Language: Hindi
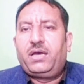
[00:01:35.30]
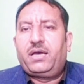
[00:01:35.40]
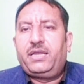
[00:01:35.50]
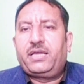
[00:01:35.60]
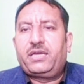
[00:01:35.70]

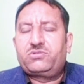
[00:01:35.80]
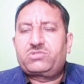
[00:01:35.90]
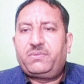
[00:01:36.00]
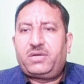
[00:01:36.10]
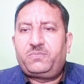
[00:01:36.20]
लेकिन
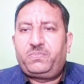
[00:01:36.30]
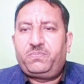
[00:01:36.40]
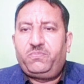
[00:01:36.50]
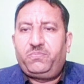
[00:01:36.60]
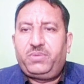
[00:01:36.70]
उसके बाद
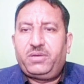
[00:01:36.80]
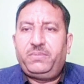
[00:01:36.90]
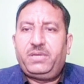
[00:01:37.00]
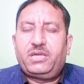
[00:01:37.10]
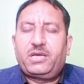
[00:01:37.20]
फिर
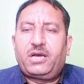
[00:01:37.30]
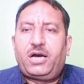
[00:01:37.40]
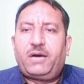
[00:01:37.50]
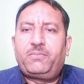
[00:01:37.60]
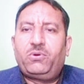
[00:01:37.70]
भी
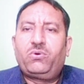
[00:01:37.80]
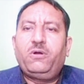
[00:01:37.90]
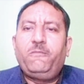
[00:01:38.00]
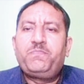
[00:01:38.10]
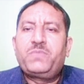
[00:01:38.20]
आप लोग